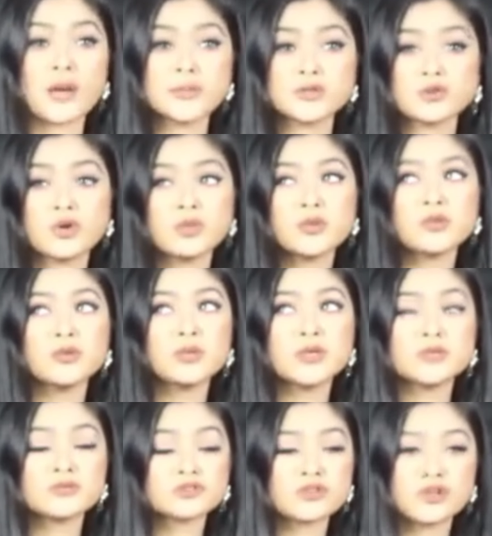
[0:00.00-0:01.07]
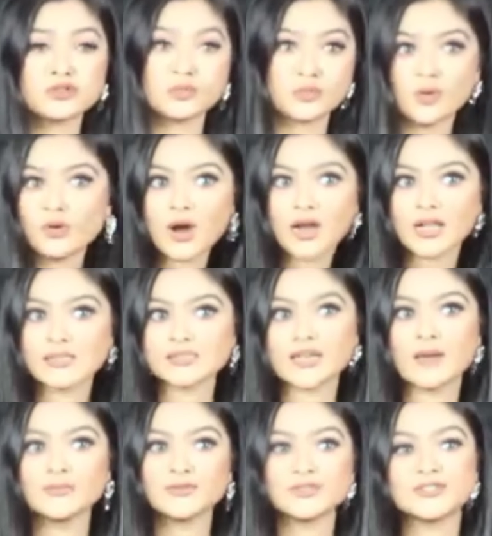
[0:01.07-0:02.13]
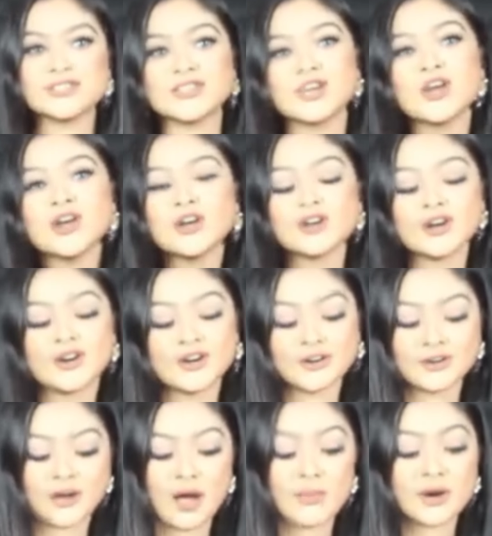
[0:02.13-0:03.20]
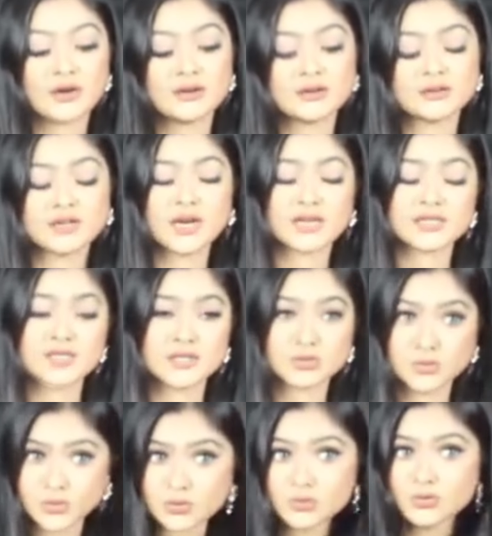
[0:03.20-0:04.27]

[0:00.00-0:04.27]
আমি তো অপু বুবলির মতো এত বোকা না যে আমি হচ্ছে আমার ক্রাশকে ছোট